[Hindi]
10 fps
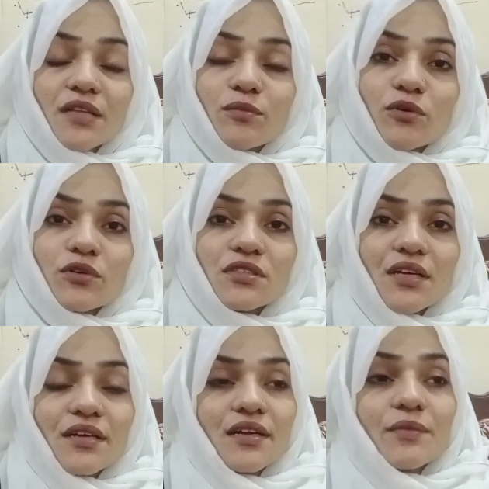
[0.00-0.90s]
बहुत ज़्यादा
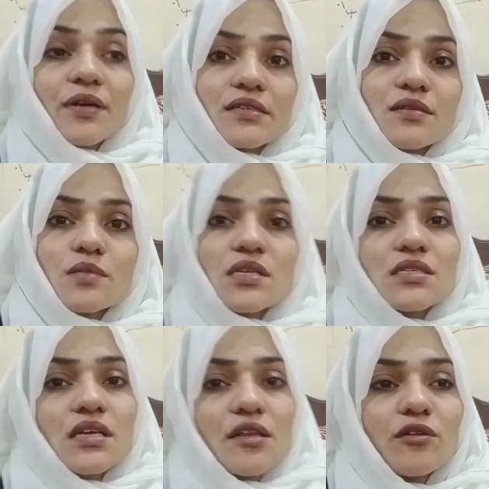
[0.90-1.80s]
ख़राब है कसम से
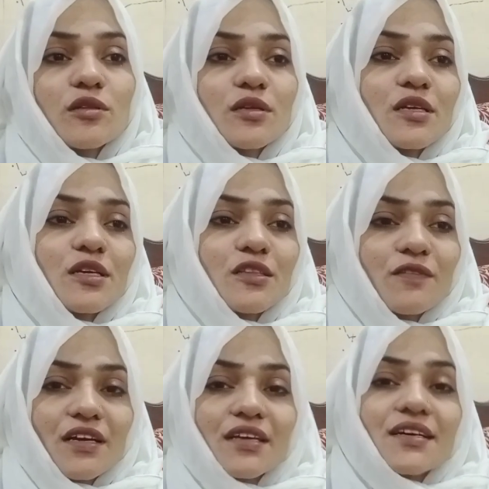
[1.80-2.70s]
सीन और इतनी
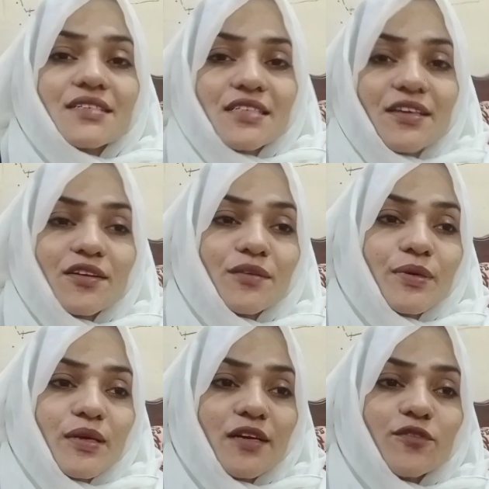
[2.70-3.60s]
दवाइयाँ सीरप
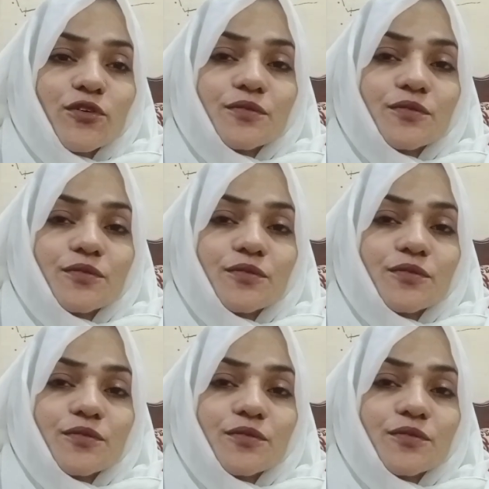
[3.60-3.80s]
ये वो